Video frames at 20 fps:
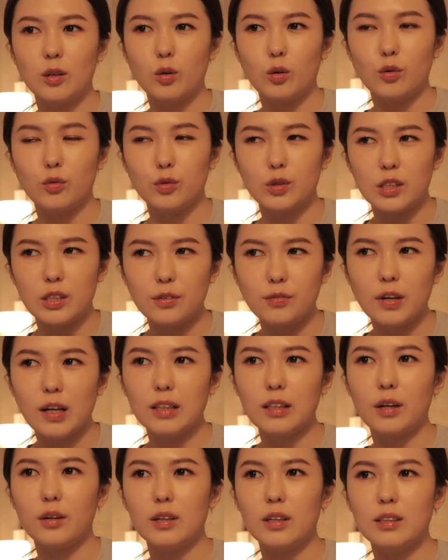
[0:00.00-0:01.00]
我其实非
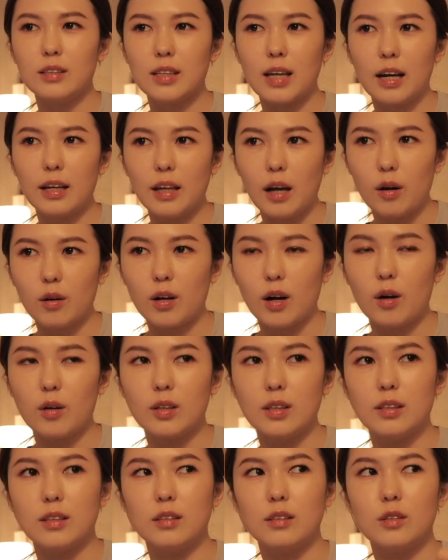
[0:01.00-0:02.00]
常讨厌擦药膏
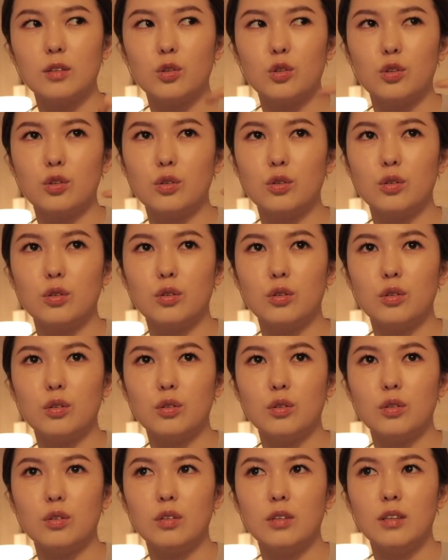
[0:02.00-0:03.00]
跟吃
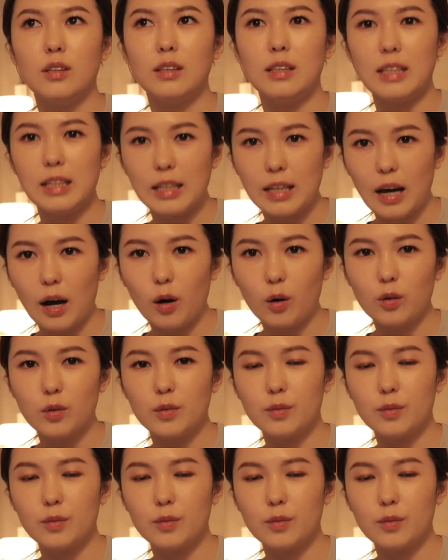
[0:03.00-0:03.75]
药，